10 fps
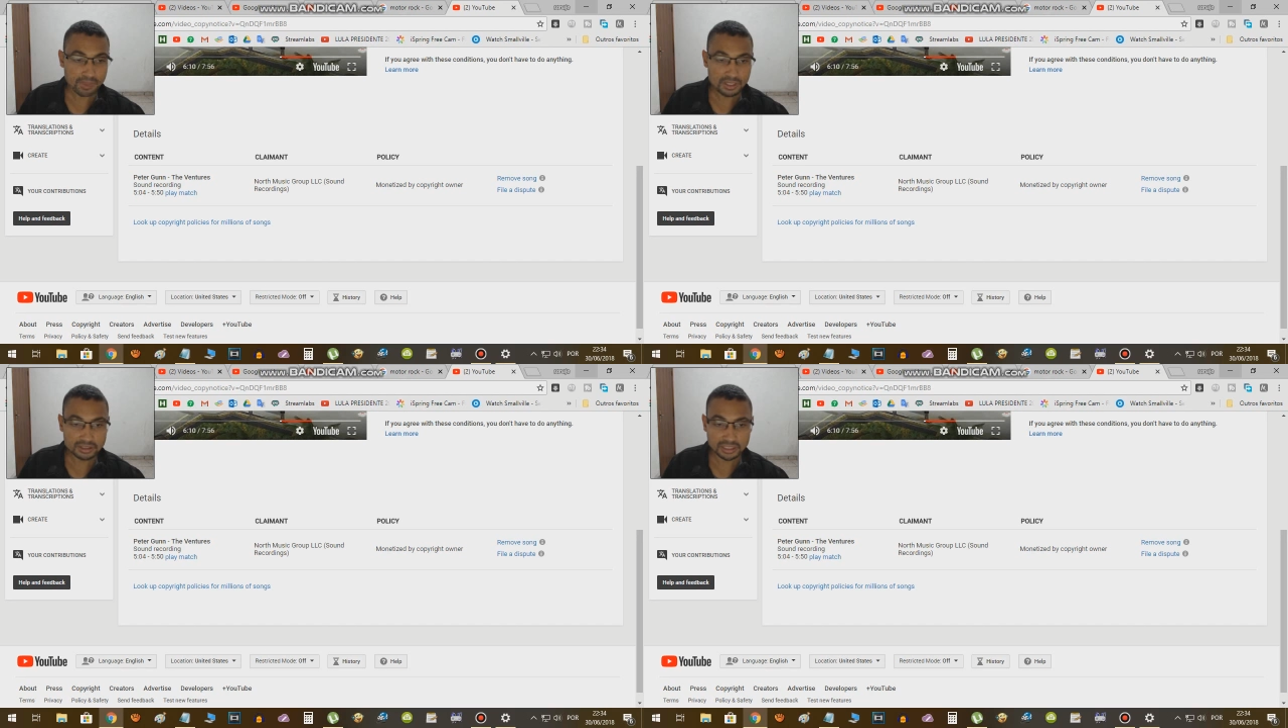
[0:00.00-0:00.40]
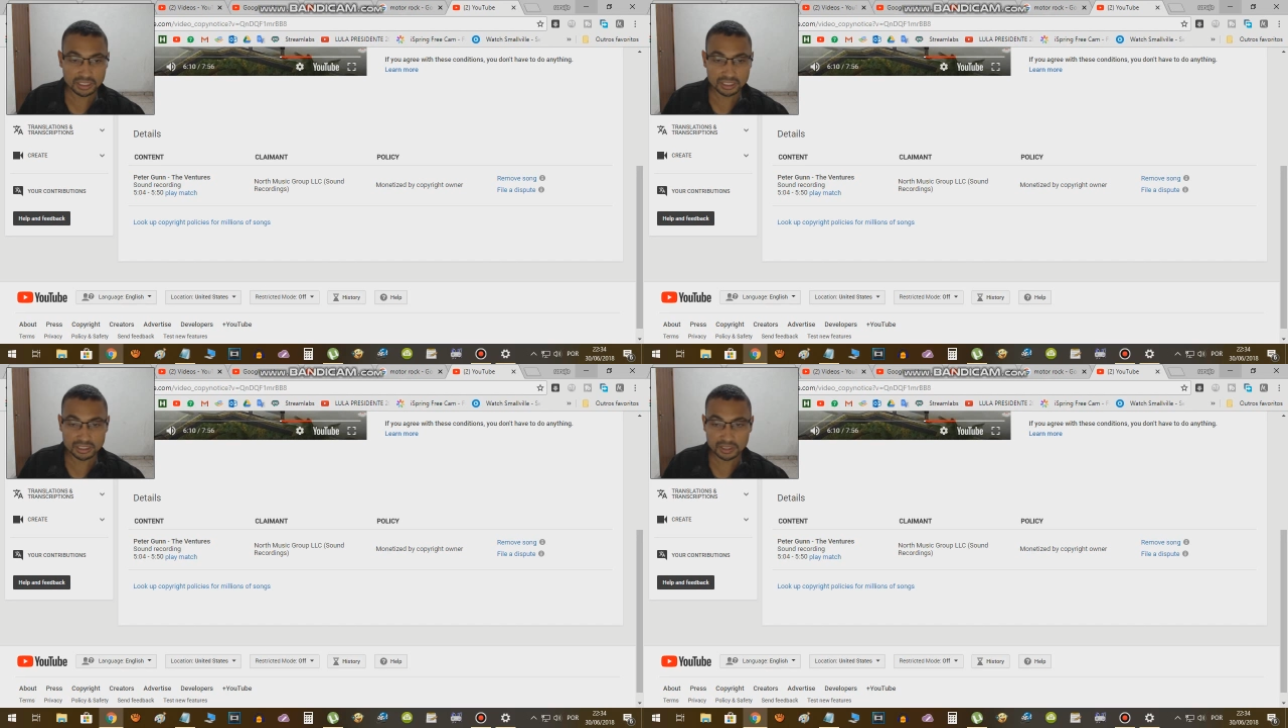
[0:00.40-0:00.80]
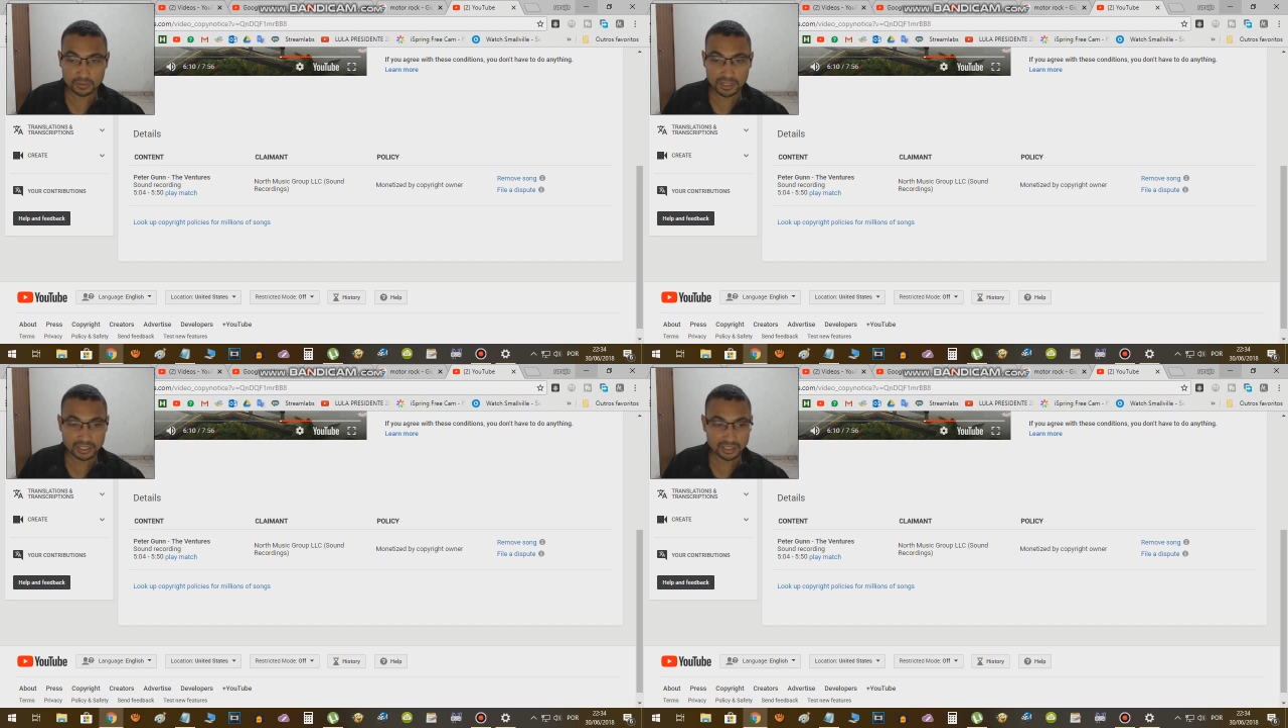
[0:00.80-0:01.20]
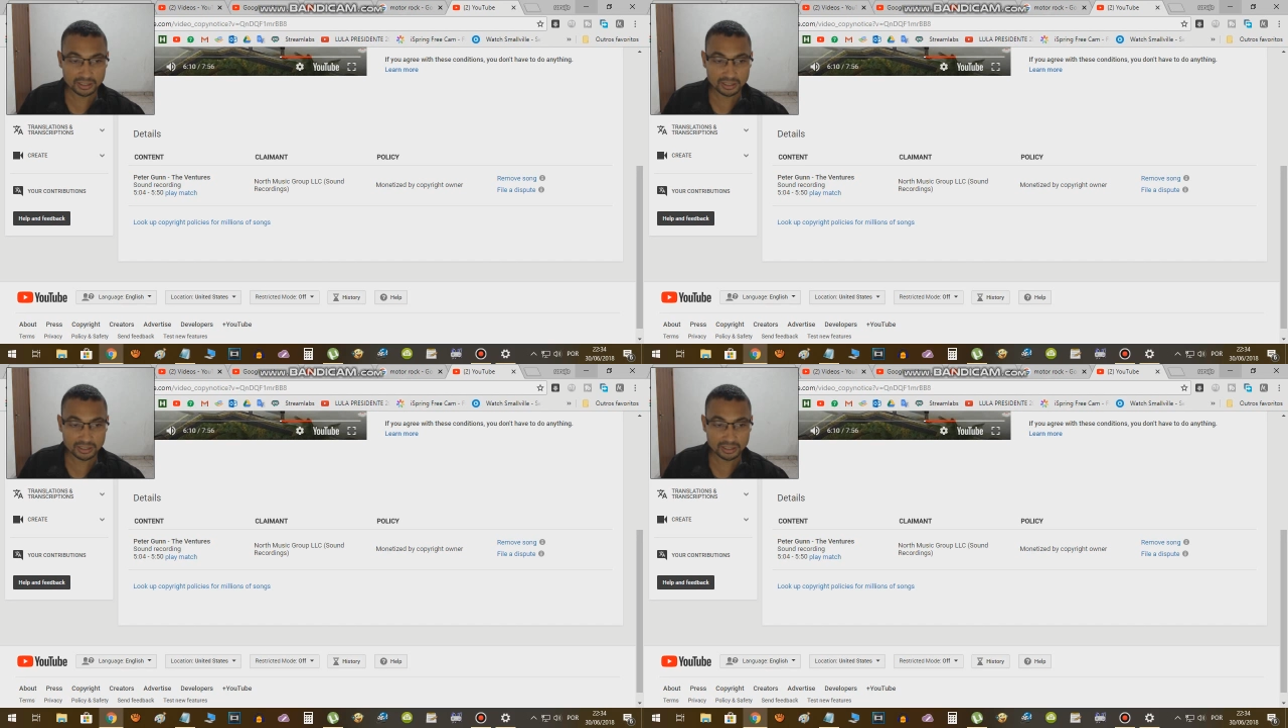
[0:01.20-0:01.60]
5,50.
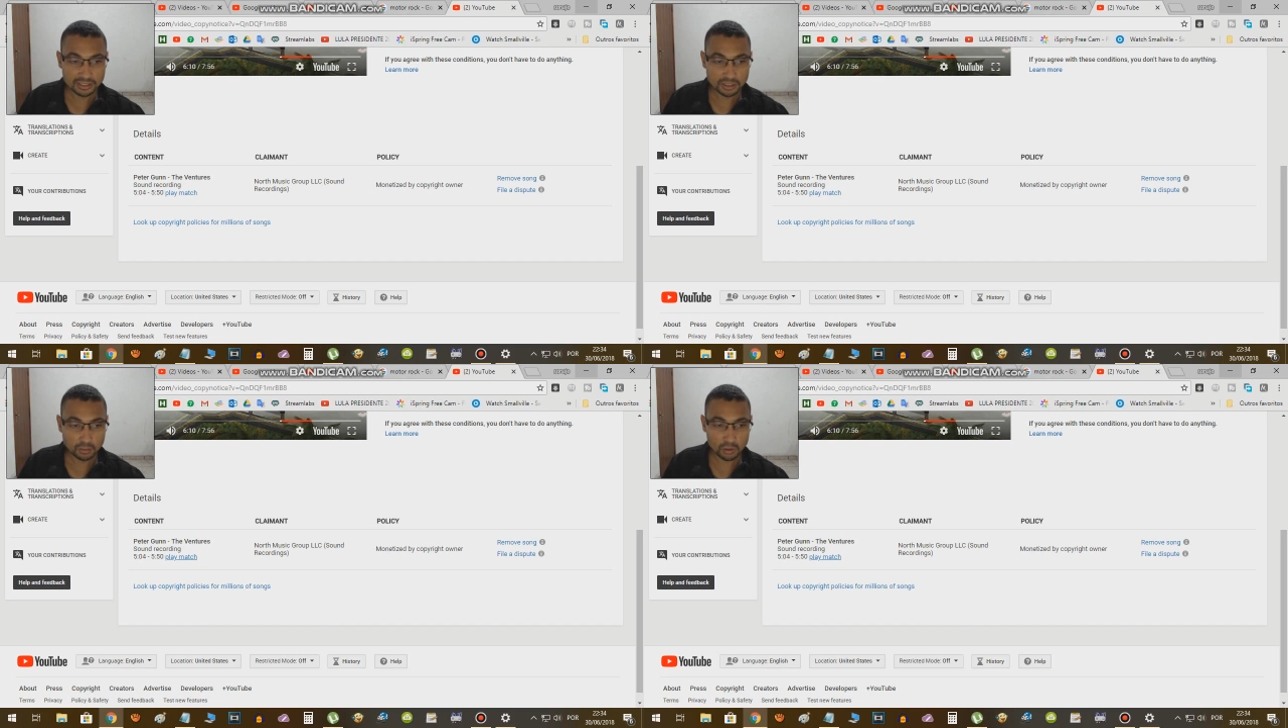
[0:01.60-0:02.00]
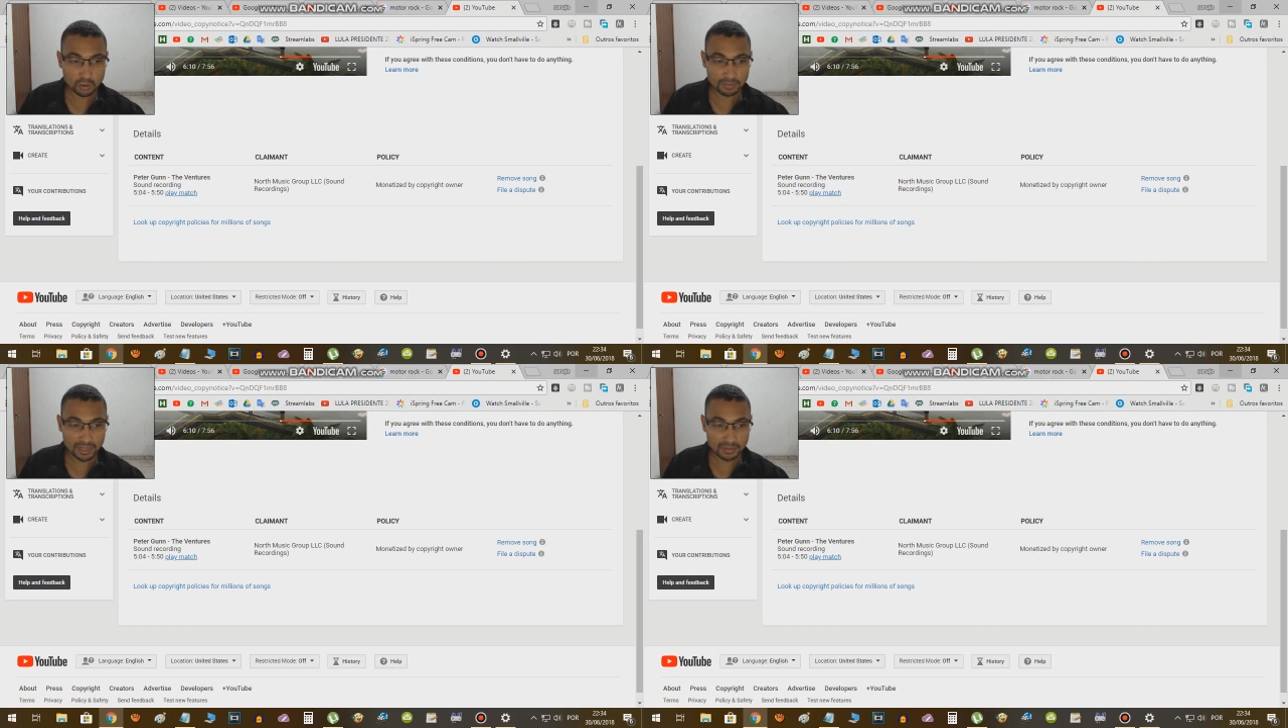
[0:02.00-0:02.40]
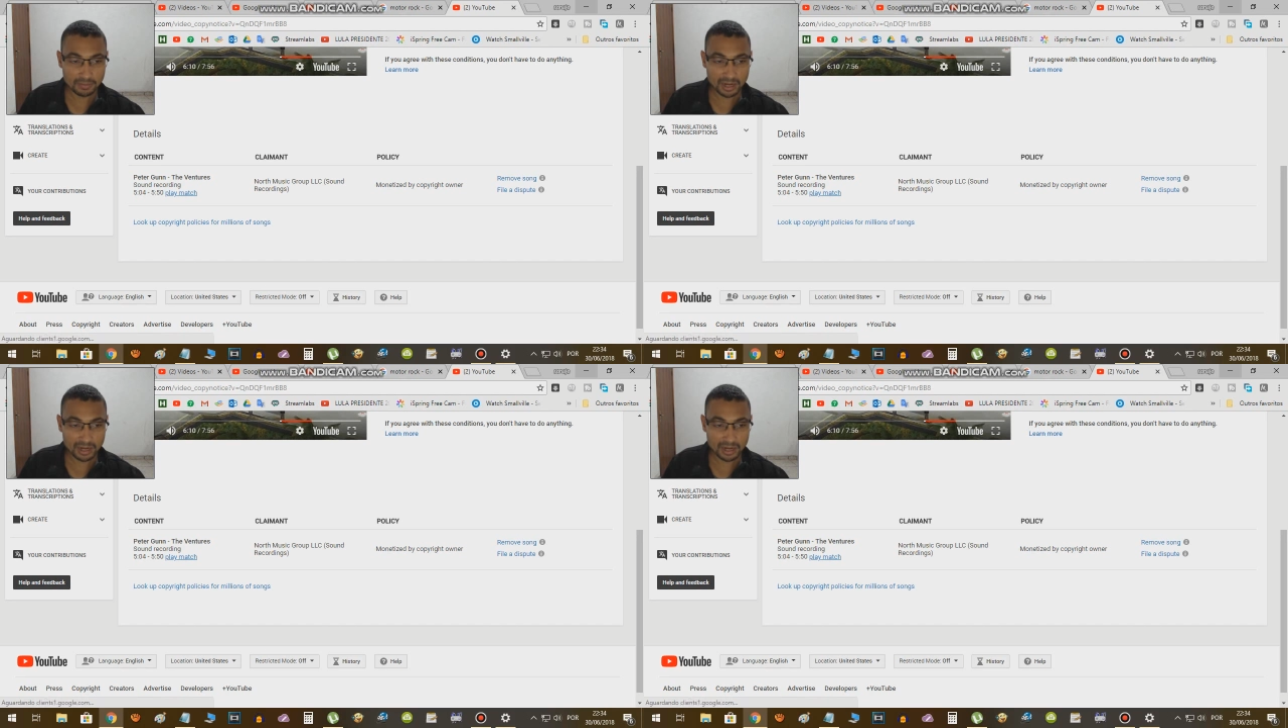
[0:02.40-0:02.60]
Se eu colocar em Play